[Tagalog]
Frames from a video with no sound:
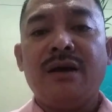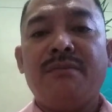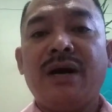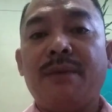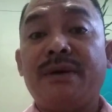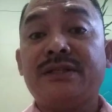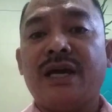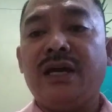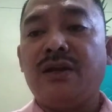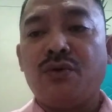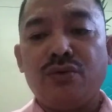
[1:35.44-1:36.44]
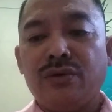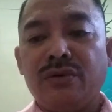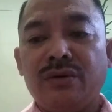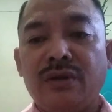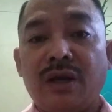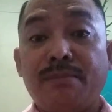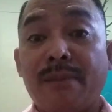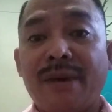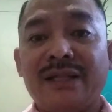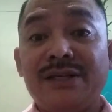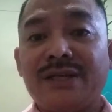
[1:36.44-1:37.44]
mga pasahero kung
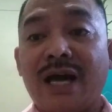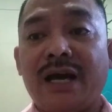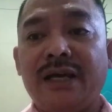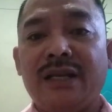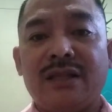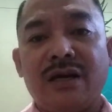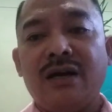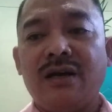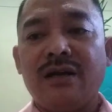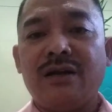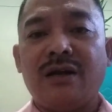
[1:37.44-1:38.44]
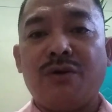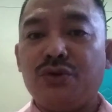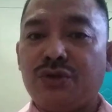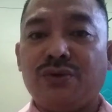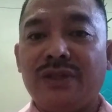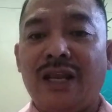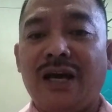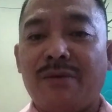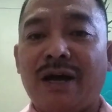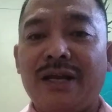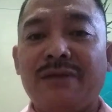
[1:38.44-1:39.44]
nagpabati sa akin at uh, kagusto ko na lang
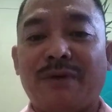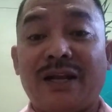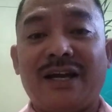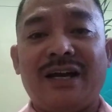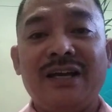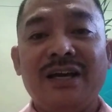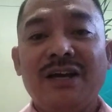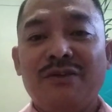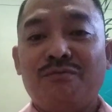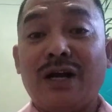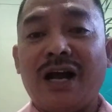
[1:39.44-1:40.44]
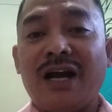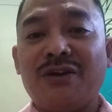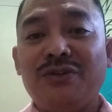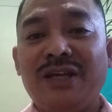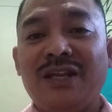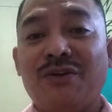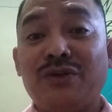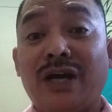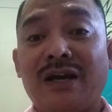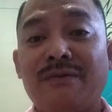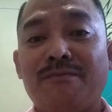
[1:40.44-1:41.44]
kabayan para magkakaroon din ako
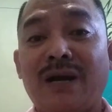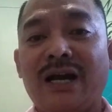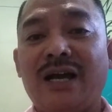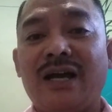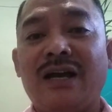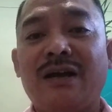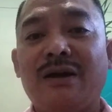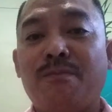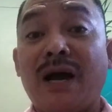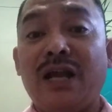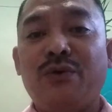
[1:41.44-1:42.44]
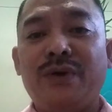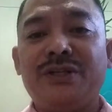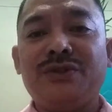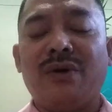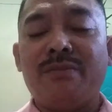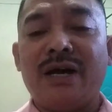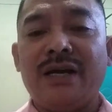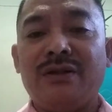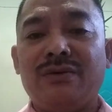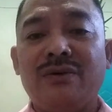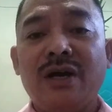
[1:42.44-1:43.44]
ng mga followers no
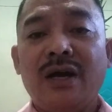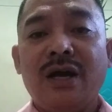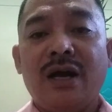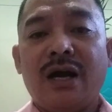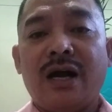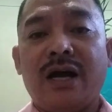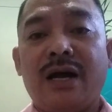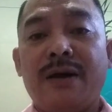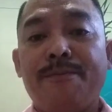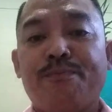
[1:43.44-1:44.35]
kabayan no. Uh,